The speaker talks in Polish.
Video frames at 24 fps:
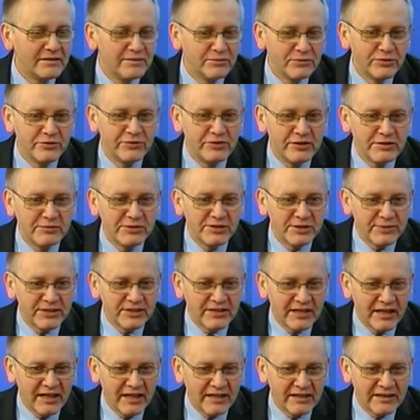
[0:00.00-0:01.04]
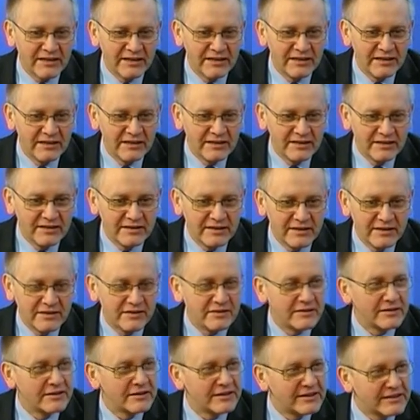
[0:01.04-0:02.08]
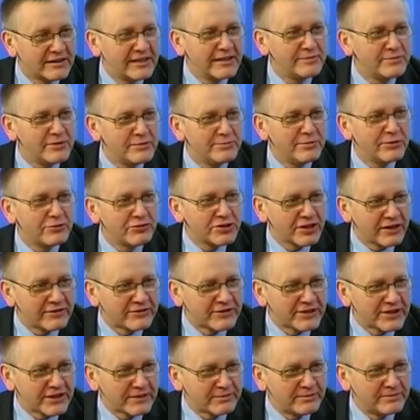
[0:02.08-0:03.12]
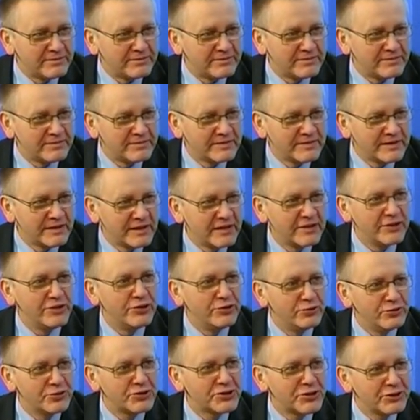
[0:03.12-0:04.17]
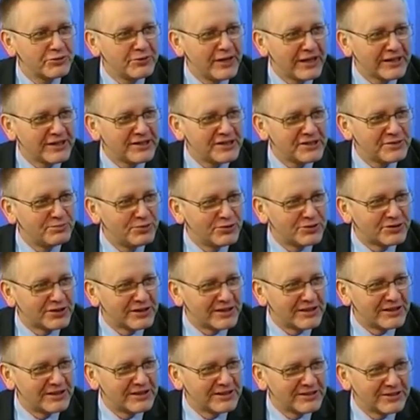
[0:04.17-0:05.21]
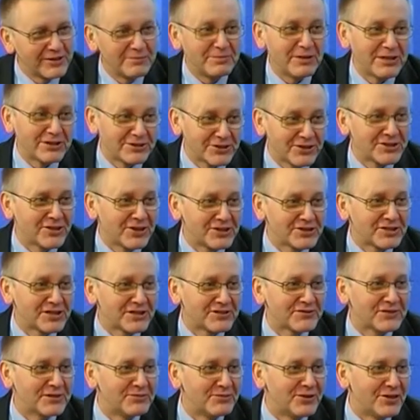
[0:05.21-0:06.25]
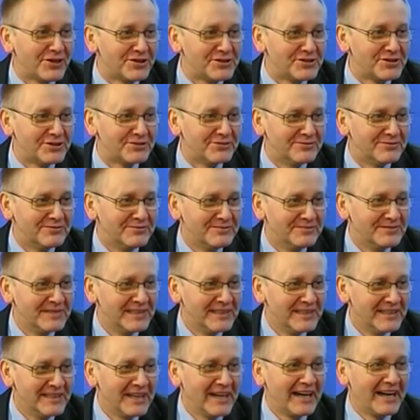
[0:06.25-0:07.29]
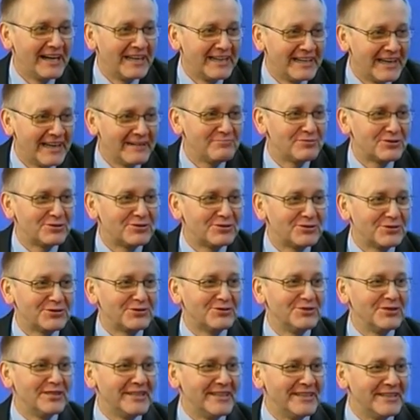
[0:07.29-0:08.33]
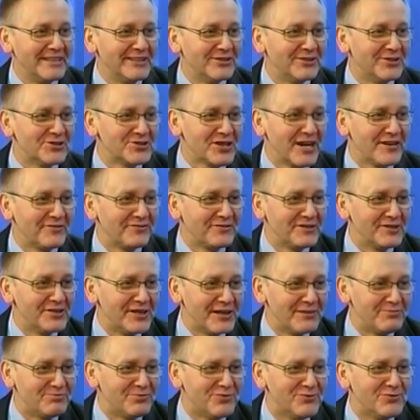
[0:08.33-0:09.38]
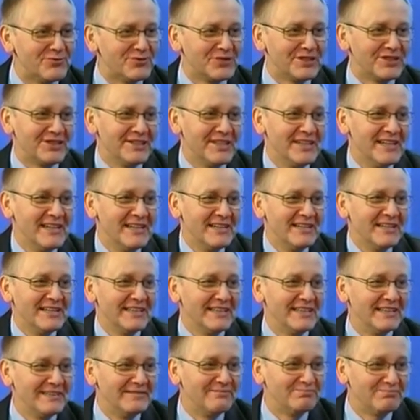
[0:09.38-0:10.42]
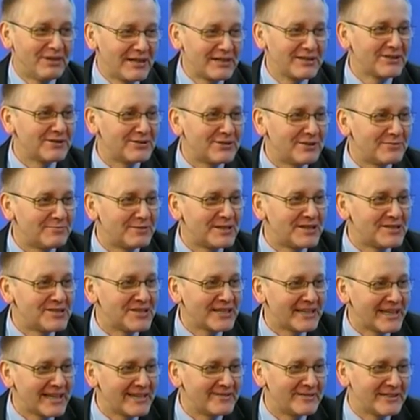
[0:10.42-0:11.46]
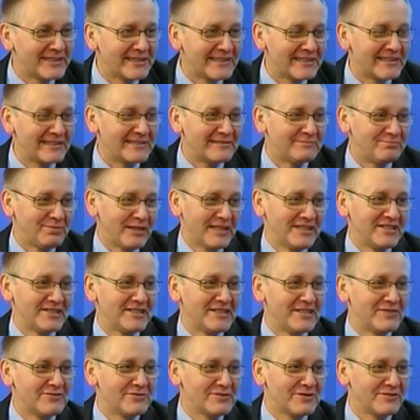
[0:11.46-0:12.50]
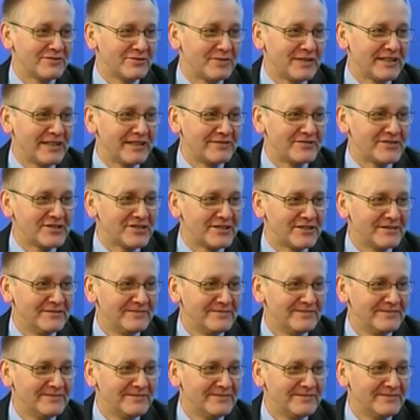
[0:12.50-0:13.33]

Mówiłem sobie tak – no, gdybym był szewcem i uszył jakieś buty, to by ktoś chociaż w tym chodził. A ja produkuję do szafy, na półki y, bardzo dobre, ciekawe y, prace naukowo-badawcze.